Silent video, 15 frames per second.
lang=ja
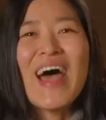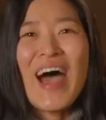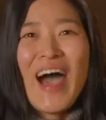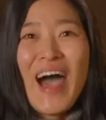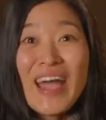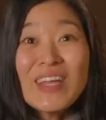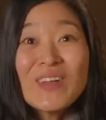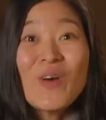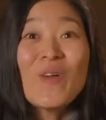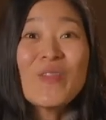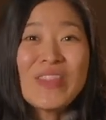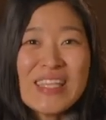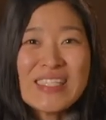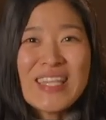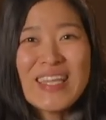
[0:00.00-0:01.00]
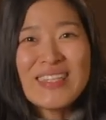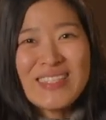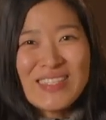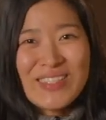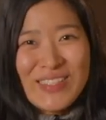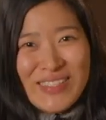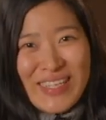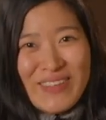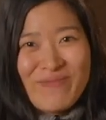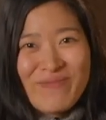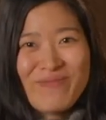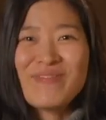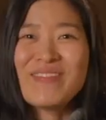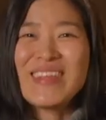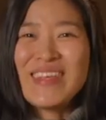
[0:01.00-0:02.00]
アイコン2022
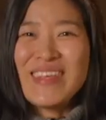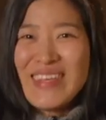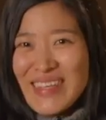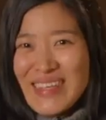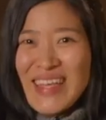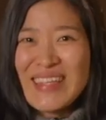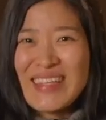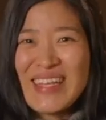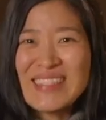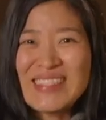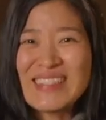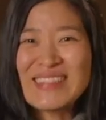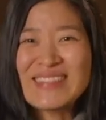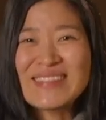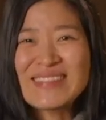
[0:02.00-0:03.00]
必見です